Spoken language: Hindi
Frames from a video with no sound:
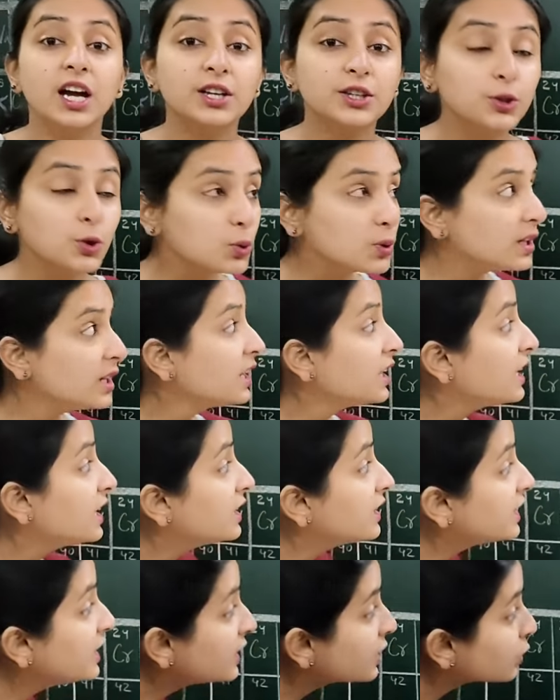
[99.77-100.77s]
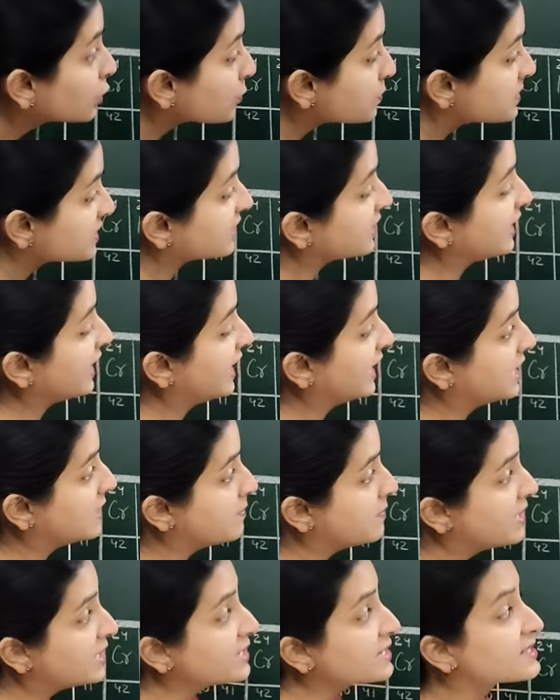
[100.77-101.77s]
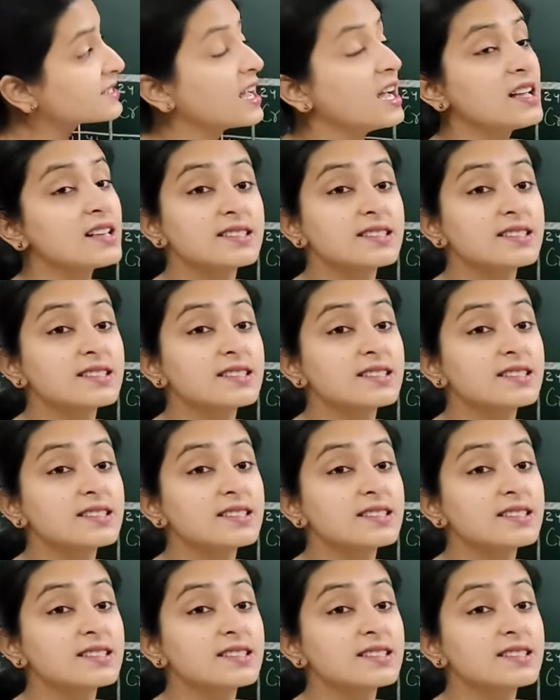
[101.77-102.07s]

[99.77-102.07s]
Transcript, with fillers: क्योंकि इन्हीं ग्रुप्स के एलिमेंट्स